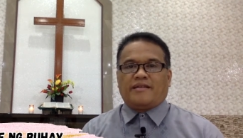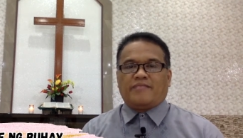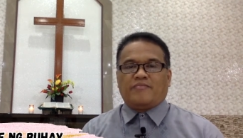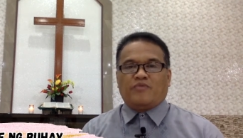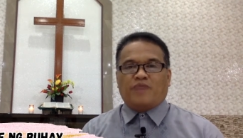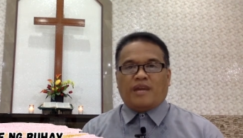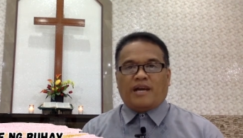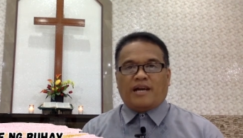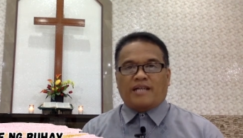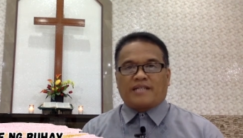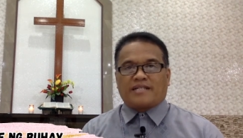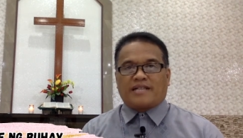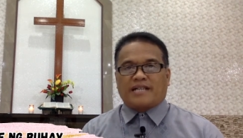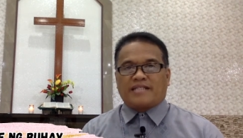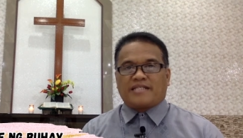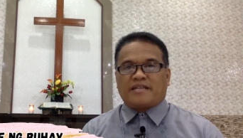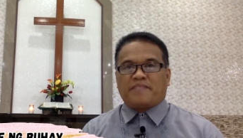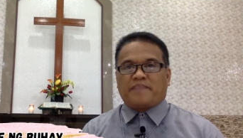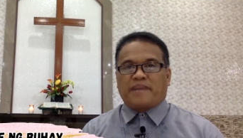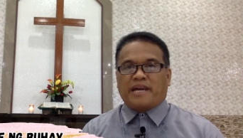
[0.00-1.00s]
mula sa
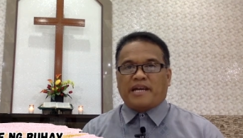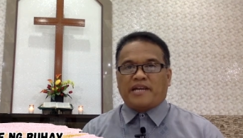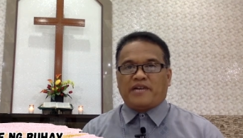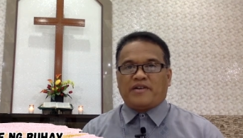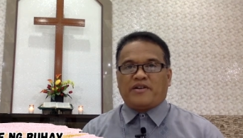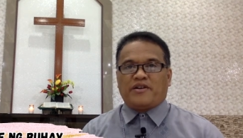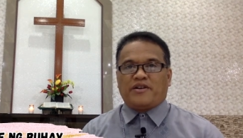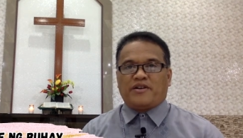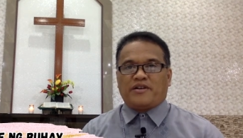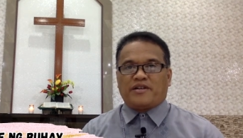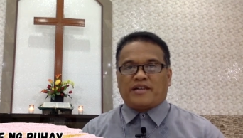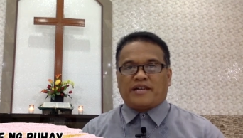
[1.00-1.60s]
ating Panginoon